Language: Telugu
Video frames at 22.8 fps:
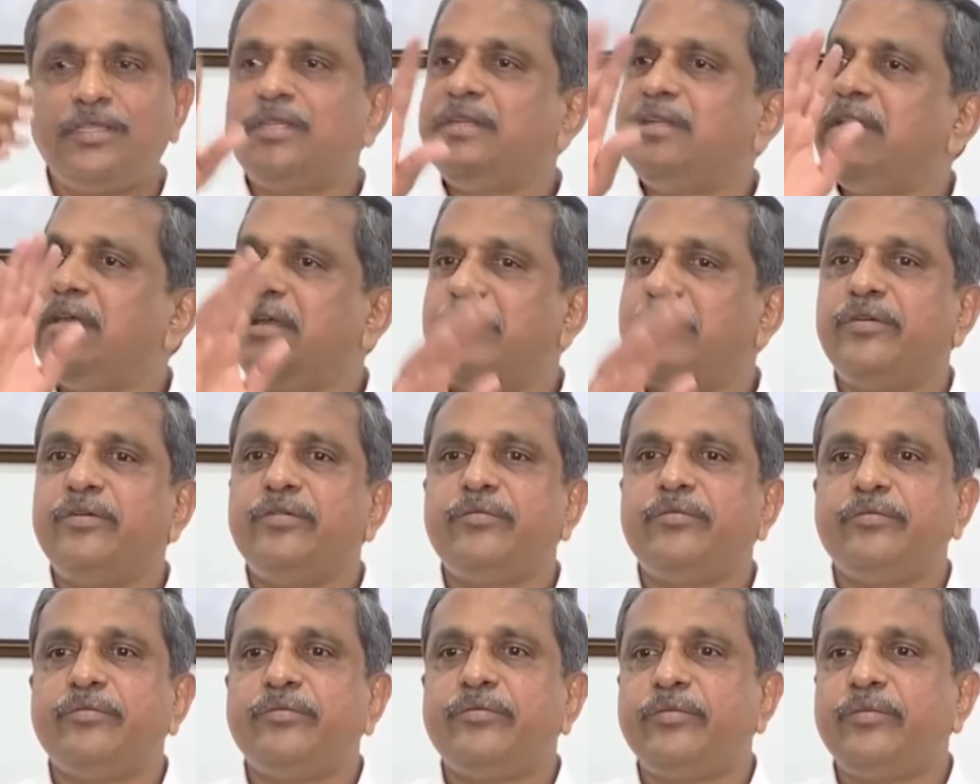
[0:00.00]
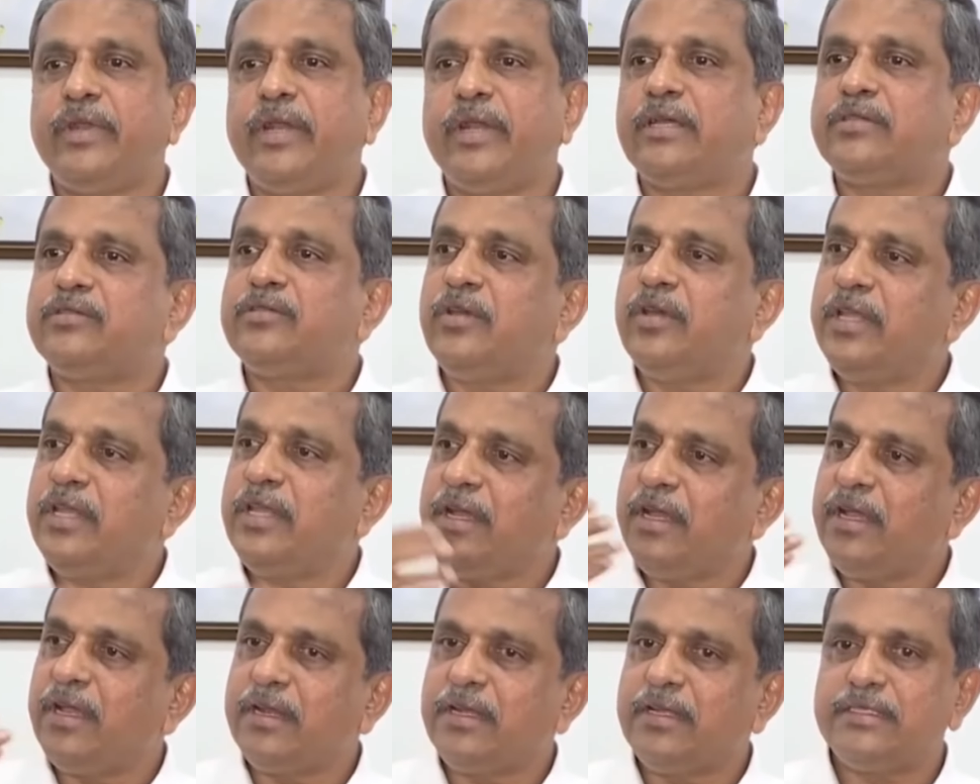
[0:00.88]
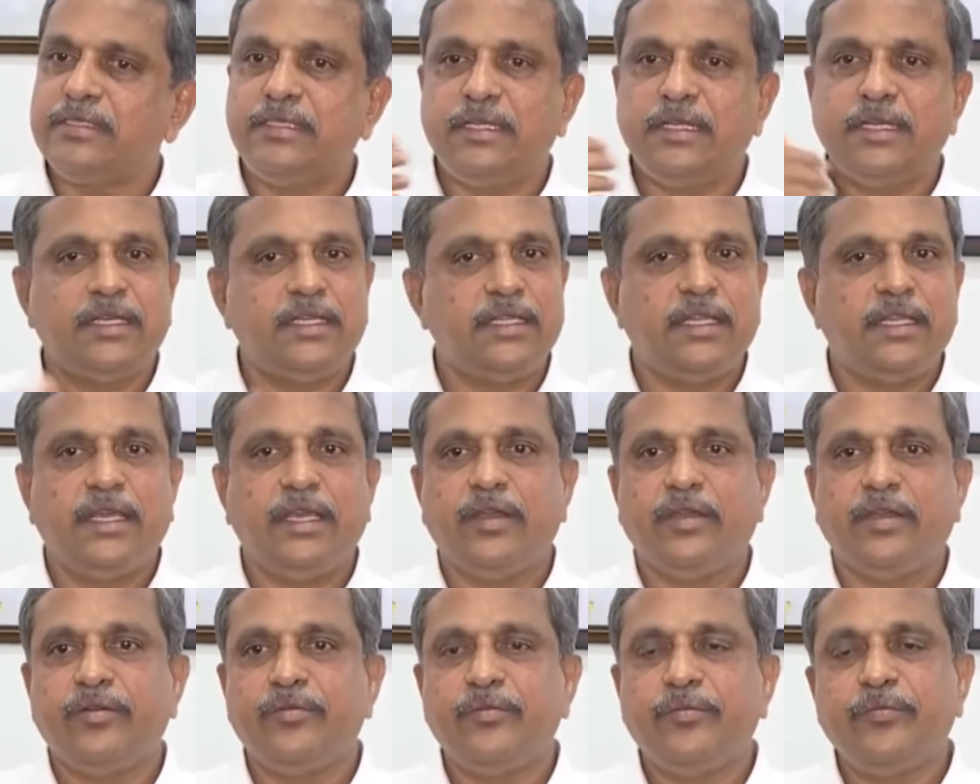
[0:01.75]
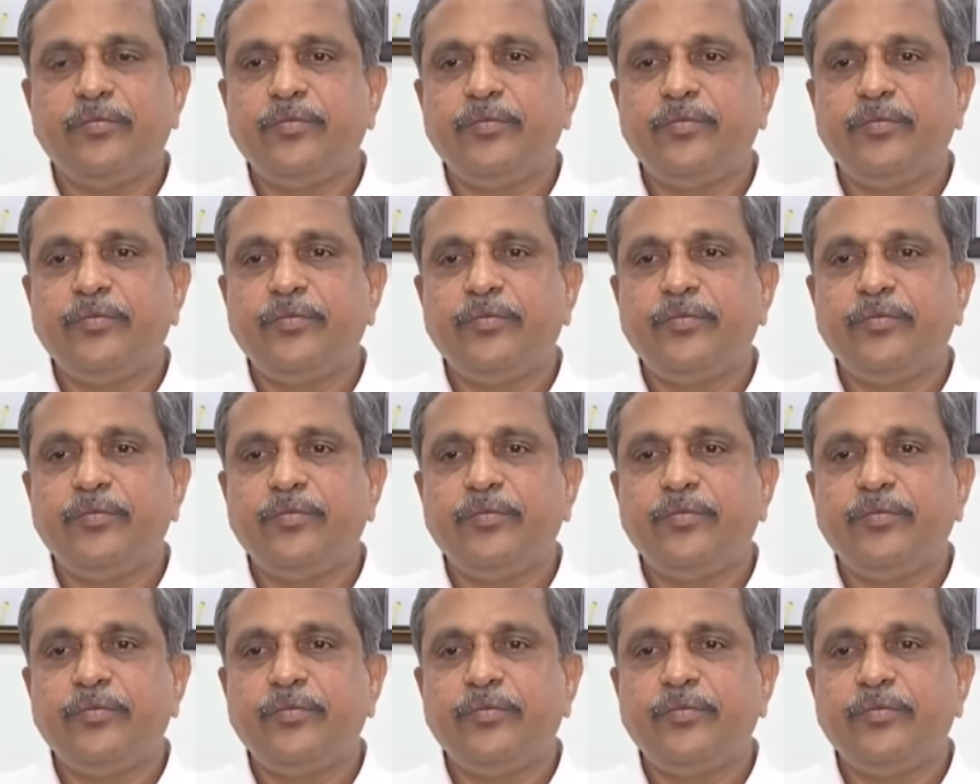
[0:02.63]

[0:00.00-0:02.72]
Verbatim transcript: తిట్టారు లాస్ట్లో అదే కాంగ్రెస్ దీనికి ఇది అయ్యారు